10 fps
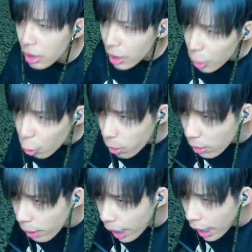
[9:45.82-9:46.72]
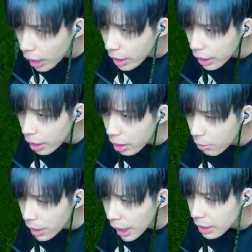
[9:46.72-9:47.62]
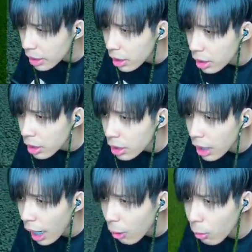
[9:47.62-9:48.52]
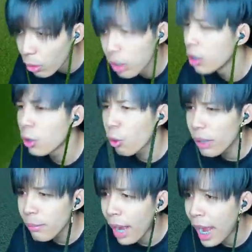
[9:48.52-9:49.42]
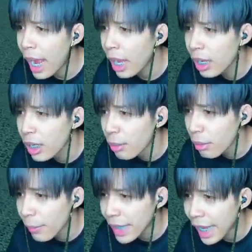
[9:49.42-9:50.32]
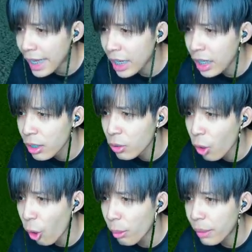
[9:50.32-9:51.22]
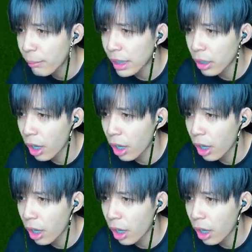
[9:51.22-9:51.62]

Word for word: กูเพิ่งมาเฮ้ยเพื่อนเอ้ากูเพิ่งมา มึงไปไหน อ๋อ ไปเปลี่ยนหมัดเหรอ